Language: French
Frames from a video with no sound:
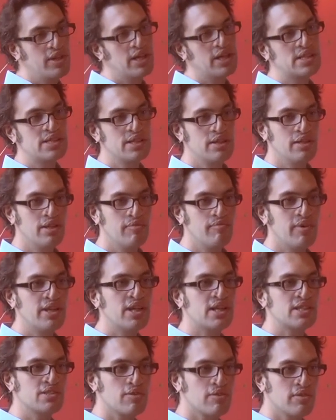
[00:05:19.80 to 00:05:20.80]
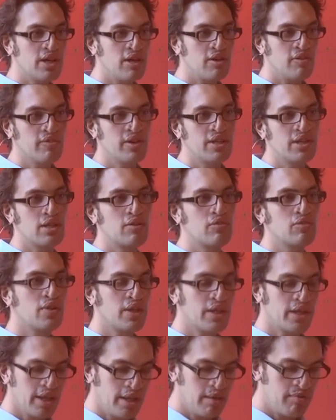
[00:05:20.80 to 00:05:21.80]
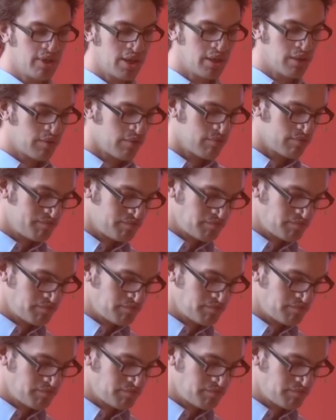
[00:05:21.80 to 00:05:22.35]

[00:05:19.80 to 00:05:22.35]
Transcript: d'accéder de manière standard en fait à tout un tas d'applications.